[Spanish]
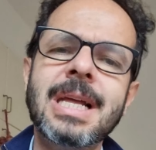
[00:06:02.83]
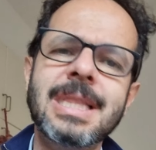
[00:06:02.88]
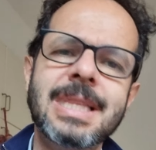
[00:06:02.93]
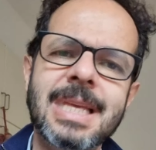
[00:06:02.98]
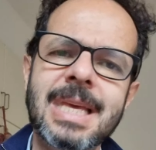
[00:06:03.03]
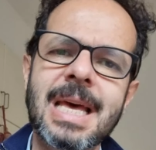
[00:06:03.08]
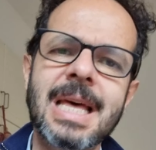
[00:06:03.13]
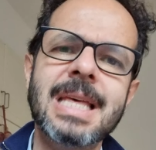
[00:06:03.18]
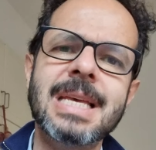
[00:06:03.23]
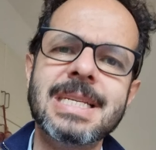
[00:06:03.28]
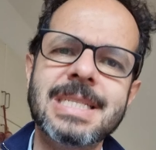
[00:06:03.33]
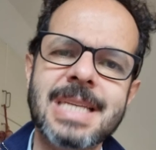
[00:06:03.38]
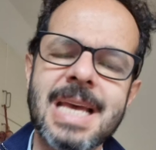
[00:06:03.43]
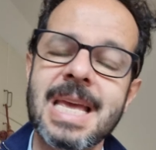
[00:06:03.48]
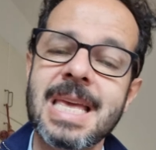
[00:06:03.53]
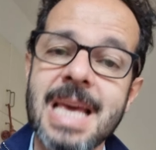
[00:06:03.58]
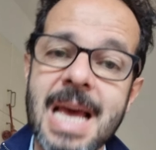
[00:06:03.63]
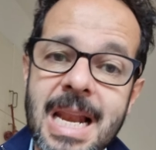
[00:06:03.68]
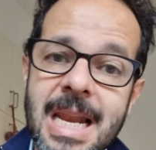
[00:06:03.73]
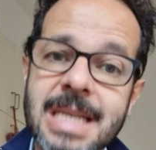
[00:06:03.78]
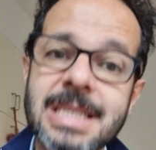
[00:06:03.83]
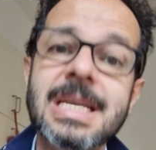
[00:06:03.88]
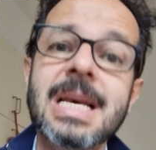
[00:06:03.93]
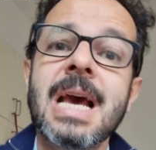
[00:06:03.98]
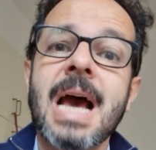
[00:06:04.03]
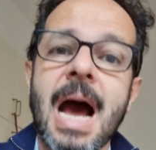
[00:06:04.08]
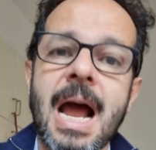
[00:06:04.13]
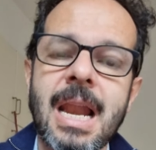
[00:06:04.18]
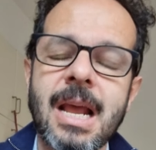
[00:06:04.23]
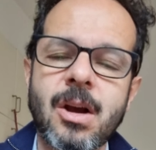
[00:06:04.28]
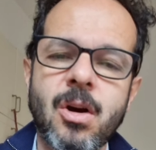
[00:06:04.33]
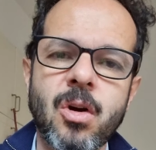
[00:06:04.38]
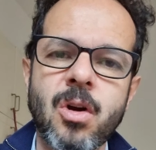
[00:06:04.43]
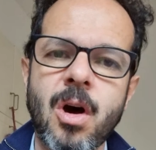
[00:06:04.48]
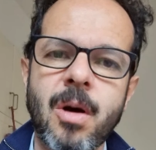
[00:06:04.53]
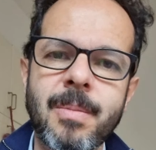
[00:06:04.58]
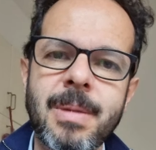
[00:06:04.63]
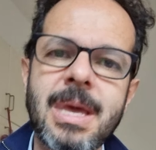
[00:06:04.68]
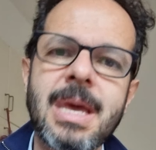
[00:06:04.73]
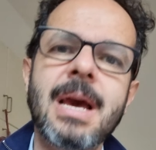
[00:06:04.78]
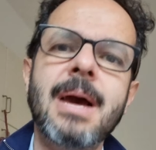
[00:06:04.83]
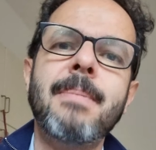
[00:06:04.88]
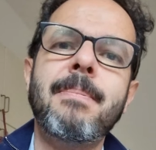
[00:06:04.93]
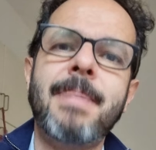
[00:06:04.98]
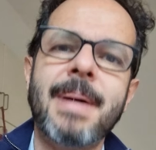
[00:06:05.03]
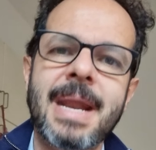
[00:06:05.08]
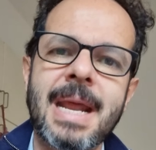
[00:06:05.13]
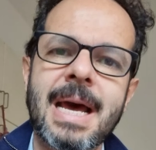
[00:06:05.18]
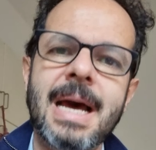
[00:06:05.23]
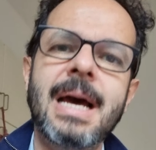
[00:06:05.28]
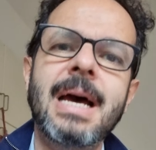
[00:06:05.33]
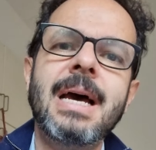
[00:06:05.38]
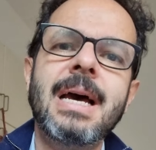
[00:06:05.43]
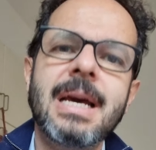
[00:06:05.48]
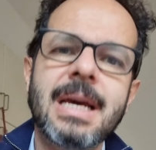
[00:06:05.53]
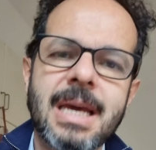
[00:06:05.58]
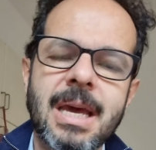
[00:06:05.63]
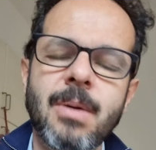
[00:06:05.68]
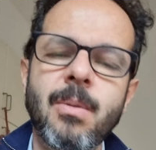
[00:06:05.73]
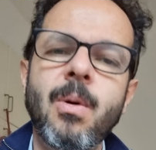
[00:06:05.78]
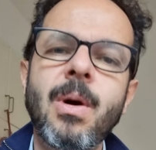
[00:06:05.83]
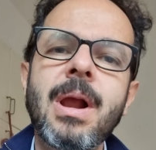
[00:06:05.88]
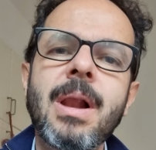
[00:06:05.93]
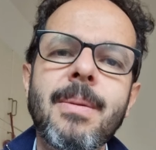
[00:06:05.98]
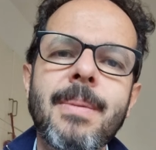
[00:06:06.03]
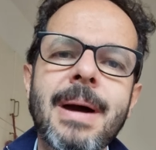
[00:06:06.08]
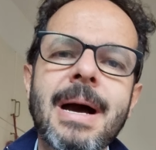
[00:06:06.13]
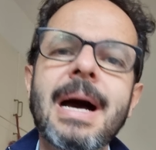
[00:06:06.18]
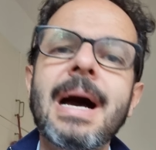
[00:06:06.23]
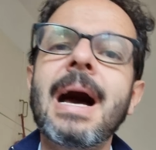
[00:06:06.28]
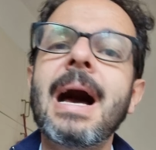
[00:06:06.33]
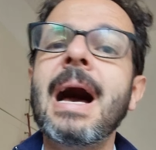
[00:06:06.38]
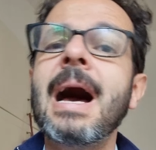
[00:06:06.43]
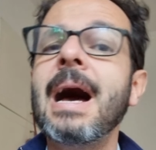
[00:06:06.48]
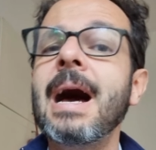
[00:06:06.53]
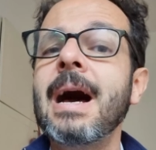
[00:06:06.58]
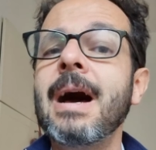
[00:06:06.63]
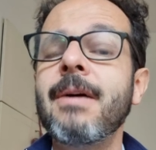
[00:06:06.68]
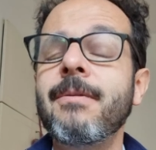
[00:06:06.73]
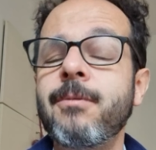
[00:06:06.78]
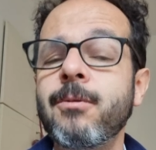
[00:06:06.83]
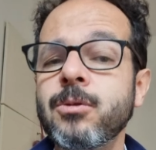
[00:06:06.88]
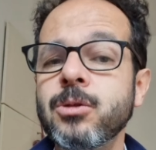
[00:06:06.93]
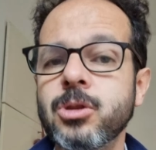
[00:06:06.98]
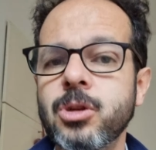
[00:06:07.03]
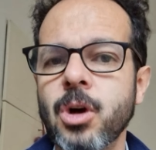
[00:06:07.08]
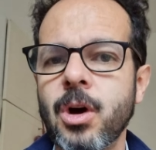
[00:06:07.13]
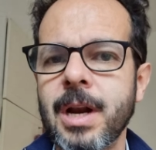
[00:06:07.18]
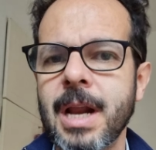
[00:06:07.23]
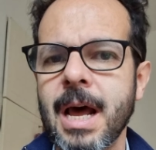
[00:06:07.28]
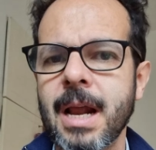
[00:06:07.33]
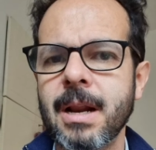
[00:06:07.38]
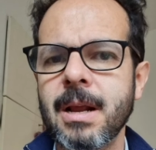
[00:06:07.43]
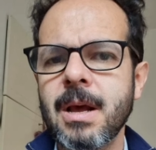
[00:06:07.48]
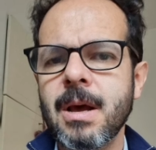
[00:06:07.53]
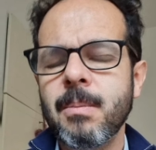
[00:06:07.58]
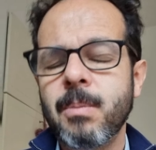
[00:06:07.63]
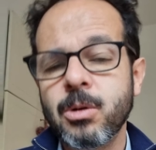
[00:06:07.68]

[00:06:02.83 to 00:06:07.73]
cantidad de señales a la economía para que vuelva a funcionar.